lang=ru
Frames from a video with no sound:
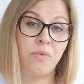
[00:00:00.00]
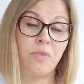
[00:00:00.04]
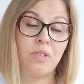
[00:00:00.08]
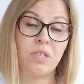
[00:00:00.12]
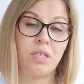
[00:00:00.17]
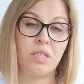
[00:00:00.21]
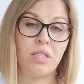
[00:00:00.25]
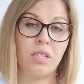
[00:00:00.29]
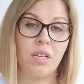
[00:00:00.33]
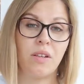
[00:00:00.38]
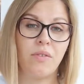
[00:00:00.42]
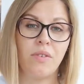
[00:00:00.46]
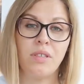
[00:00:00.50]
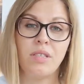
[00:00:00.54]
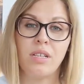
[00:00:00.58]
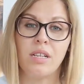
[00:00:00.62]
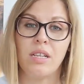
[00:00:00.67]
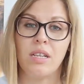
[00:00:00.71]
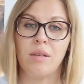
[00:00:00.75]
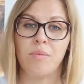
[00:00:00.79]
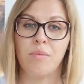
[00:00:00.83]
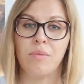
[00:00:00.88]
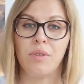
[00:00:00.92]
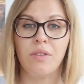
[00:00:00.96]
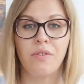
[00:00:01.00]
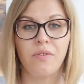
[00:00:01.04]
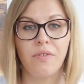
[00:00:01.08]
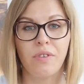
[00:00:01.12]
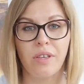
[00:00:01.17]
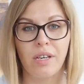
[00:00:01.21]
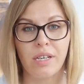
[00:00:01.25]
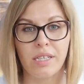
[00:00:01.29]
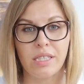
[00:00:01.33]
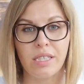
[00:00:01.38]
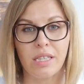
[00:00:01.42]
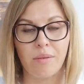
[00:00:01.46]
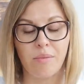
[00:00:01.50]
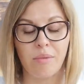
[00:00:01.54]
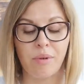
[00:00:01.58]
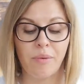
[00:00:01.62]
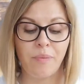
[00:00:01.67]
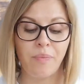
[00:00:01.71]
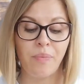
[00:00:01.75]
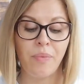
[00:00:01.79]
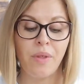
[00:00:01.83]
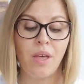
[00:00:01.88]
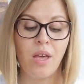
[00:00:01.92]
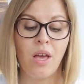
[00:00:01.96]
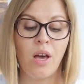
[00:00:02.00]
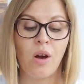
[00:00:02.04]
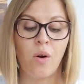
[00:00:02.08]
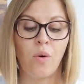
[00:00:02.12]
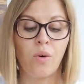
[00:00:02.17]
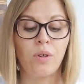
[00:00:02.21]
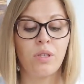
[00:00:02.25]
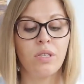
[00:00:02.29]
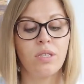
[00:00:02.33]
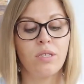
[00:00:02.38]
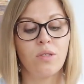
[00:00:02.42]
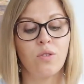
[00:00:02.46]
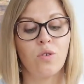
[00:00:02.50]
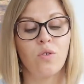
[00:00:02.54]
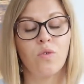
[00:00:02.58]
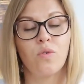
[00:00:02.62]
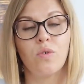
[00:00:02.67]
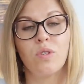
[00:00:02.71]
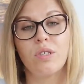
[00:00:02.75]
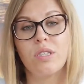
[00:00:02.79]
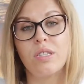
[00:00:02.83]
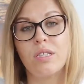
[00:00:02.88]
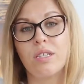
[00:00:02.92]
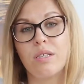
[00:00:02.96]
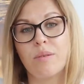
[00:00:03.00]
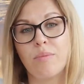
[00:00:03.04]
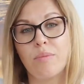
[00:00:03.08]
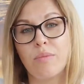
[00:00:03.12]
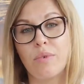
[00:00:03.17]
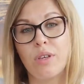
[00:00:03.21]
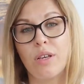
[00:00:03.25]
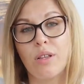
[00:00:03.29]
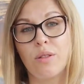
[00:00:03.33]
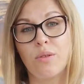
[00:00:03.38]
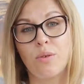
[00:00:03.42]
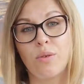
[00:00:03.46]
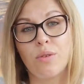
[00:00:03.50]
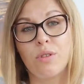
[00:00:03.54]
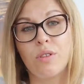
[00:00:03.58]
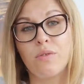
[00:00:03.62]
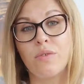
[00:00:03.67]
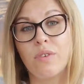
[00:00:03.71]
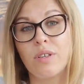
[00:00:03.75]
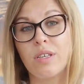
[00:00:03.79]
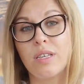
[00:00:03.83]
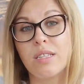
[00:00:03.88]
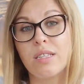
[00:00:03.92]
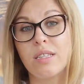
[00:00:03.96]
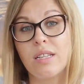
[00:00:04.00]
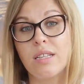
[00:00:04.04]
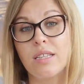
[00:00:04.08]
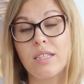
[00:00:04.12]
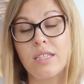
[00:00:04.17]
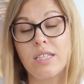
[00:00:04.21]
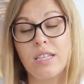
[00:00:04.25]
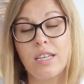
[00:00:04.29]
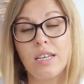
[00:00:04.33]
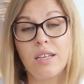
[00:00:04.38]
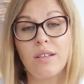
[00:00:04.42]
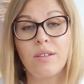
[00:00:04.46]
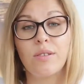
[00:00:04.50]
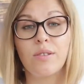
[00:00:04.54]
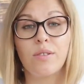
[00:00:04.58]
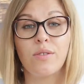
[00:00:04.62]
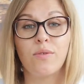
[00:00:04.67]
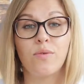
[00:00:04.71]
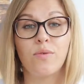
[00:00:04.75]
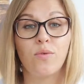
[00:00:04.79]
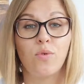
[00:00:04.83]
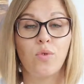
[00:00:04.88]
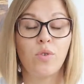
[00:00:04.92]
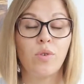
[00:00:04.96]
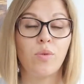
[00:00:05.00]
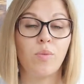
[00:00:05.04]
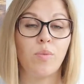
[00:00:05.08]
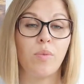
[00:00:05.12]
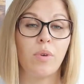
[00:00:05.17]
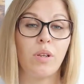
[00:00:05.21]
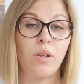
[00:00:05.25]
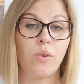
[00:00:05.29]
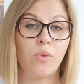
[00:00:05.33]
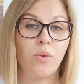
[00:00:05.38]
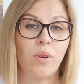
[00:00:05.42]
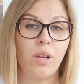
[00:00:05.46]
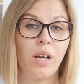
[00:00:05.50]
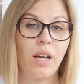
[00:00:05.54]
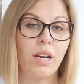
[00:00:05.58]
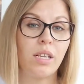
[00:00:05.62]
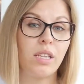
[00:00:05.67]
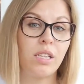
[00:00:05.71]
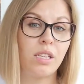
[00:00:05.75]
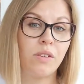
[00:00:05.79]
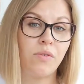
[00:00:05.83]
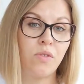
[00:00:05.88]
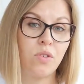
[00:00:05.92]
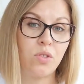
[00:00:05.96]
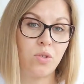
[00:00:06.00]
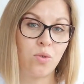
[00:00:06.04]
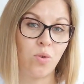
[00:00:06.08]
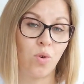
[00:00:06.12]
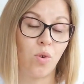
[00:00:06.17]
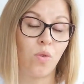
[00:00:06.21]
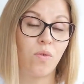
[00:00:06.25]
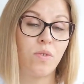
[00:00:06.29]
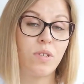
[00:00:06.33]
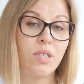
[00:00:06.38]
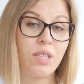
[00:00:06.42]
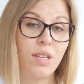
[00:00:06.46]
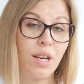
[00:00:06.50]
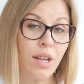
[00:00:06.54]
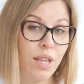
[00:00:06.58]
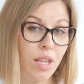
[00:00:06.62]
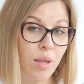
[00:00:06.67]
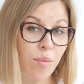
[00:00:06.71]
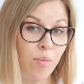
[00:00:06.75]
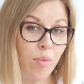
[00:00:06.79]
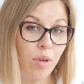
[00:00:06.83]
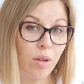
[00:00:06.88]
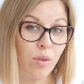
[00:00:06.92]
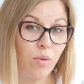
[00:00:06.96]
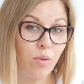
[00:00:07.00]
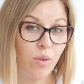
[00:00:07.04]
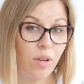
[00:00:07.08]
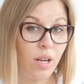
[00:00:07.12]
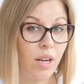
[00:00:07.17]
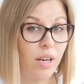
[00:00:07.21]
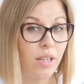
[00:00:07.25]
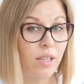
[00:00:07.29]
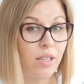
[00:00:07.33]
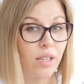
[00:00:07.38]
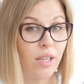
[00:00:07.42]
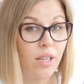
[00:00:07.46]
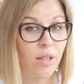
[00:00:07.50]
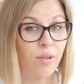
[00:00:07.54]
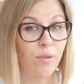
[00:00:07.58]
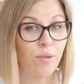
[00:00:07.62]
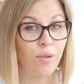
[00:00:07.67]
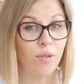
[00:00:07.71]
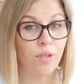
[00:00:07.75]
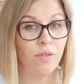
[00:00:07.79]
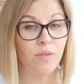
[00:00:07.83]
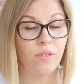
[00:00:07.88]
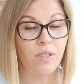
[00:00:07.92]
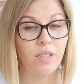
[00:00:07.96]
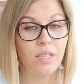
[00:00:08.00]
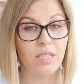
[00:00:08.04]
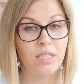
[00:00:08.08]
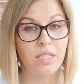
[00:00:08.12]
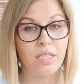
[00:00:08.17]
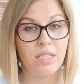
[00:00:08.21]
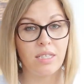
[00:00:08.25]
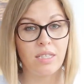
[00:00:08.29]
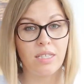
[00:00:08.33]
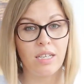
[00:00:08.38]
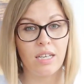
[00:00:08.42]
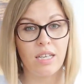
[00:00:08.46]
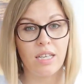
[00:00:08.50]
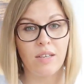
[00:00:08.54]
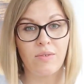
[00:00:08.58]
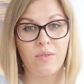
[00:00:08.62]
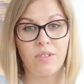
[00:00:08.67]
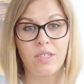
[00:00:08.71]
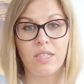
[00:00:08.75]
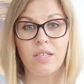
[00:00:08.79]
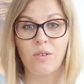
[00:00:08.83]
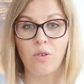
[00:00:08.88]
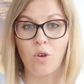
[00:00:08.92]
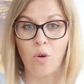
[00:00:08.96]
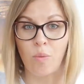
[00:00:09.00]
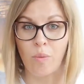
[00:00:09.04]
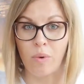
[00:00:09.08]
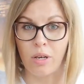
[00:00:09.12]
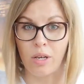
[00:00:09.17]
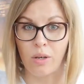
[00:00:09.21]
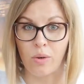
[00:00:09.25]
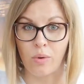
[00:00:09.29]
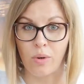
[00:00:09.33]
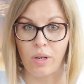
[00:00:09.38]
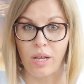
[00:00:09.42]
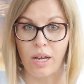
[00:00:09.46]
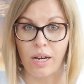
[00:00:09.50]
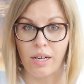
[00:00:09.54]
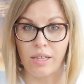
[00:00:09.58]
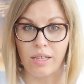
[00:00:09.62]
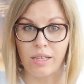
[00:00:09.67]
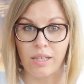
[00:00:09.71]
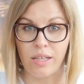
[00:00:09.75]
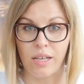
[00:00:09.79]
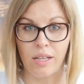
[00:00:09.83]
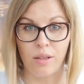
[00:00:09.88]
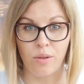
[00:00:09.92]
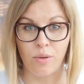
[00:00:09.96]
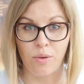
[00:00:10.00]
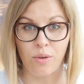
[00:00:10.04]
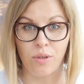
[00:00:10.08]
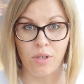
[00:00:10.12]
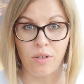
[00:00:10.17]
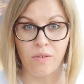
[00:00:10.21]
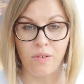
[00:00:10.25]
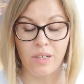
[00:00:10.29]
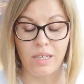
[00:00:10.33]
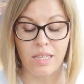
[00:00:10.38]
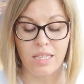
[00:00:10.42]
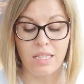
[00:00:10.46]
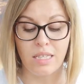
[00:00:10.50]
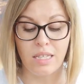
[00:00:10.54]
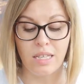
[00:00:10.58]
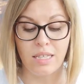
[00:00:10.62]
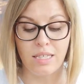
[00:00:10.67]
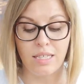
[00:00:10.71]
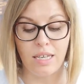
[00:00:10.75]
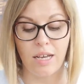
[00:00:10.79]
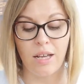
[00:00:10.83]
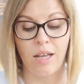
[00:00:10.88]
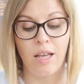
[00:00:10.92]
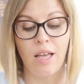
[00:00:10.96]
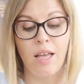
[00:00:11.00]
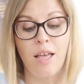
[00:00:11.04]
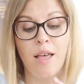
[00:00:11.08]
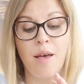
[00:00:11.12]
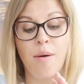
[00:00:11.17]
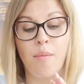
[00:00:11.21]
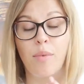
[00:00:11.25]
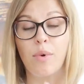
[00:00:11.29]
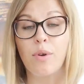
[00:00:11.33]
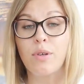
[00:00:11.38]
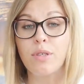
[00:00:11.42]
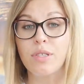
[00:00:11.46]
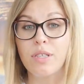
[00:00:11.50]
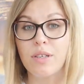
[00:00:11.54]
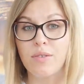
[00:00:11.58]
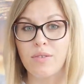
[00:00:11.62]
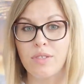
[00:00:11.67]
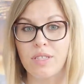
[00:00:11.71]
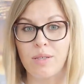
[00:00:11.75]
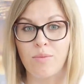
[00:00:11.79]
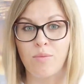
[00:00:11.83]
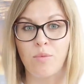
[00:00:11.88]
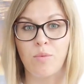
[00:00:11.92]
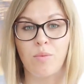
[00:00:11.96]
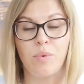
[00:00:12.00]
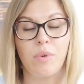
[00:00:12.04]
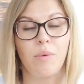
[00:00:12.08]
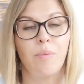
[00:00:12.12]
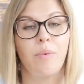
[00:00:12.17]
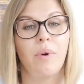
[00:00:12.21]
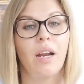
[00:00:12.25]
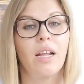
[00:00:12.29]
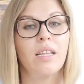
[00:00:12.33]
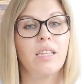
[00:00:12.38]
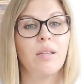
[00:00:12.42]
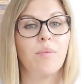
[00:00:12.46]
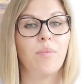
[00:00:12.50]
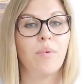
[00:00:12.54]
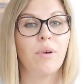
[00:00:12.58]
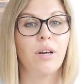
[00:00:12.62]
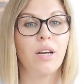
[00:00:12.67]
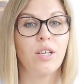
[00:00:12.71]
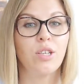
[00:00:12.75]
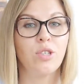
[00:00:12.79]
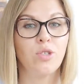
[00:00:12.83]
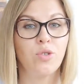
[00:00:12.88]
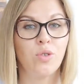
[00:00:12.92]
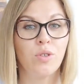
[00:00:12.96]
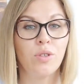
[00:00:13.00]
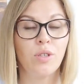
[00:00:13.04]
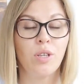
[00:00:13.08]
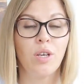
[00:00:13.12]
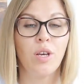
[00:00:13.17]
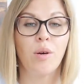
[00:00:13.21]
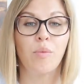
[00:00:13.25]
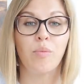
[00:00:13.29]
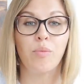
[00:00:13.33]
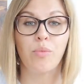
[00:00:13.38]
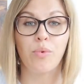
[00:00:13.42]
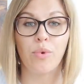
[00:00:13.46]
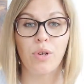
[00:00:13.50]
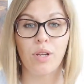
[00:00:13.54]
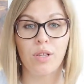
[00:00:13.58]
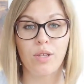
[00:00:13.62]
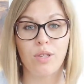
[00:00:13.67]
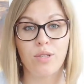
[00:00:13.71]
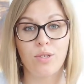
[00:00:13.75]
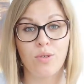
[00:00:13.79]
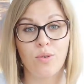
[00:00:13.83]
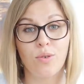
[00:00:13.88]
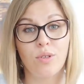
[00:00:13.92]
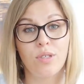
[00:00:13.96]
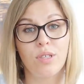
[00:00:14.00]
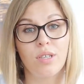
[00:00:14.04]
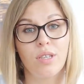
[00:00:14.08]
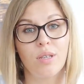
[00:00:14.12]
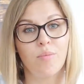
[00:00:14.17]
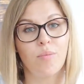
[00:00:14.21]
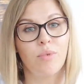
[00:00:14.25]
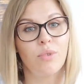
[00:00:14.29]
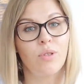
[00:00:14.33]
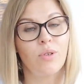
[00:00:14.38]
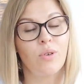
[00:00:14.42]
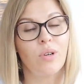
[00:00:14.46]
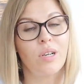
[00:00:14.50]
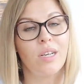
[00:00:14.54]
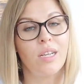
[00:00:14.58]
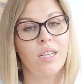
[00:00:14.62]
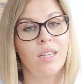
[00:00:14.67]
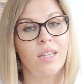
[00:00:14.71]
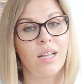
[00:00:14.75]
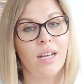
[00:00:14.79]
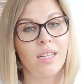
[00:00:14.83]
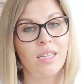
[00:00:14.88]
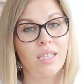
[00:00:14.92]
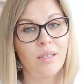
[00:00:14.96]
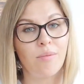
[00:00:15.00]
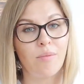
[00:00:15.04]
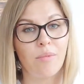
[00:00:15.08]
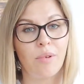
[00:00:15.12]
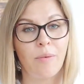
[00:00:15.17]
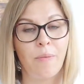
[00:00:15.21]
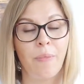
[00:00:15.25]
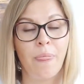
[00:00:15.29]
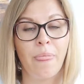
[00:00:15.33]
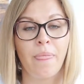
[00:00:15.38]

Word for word: восстановительными эффектами. Он основывается на гиалуроновой кислоте двух молекулярных весов – среднемолекулярной гиалуроновой кислоте и высокомолекулярной гиалуроновой кислоте. Плюс ко всему препарат обогащен полидезоксирибонуклеинатами,